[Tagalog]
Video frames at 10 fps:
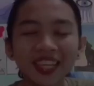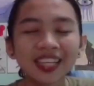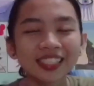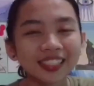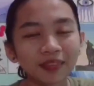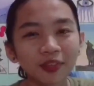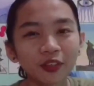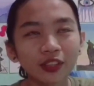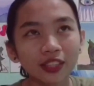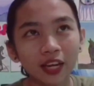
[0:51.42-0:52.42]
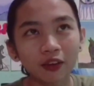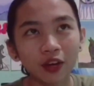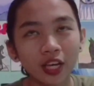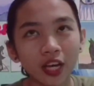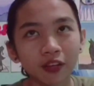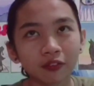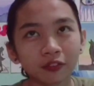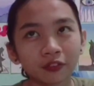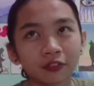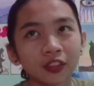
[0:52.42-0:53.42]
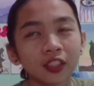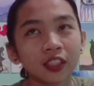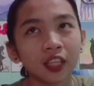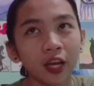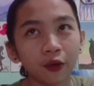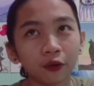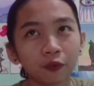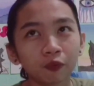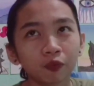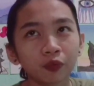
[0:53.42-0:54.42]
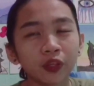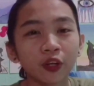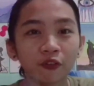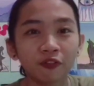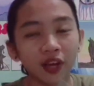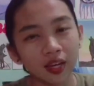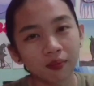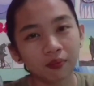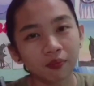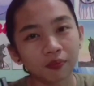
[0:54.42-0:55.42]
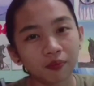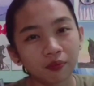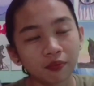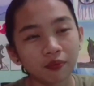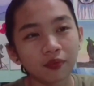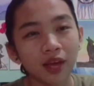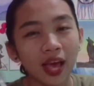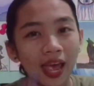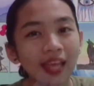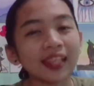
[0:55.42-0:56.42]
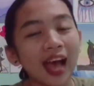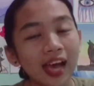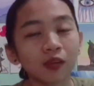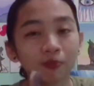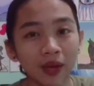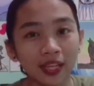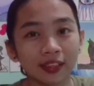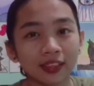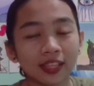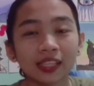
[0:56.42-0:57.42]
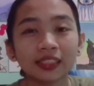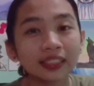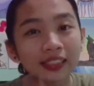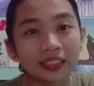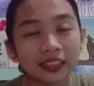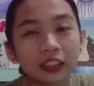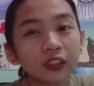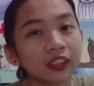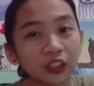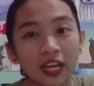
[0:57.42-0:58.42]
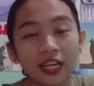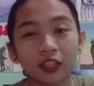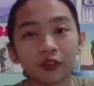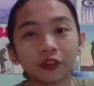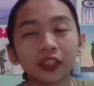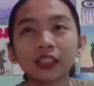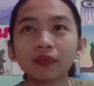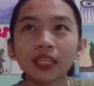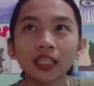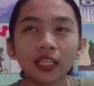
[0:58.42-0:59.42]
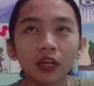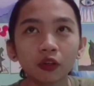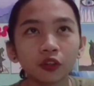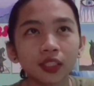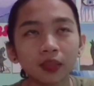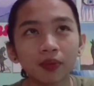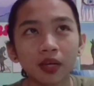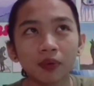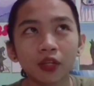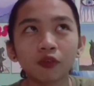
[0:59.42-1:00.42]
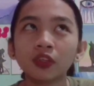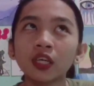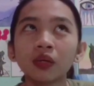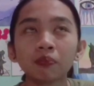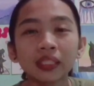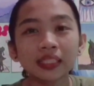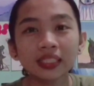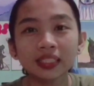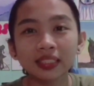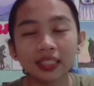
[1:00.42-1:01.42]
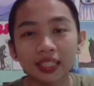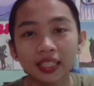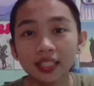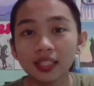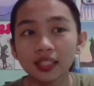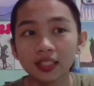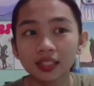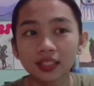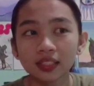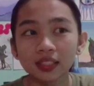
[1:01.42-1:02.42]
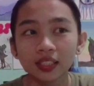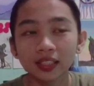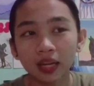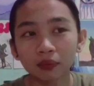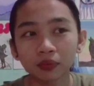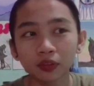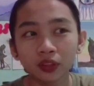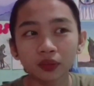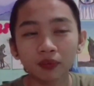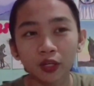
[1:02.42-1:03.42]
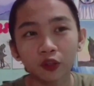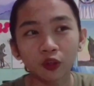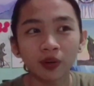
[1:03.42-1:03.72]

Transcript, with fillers: look Sabi ko, try ko kaya yung, ano, your fave and I'll paint na series dito sa channel ko. Kasi may nakita ko doon sa iba naman yung may 6th grade. Tapos, meron doon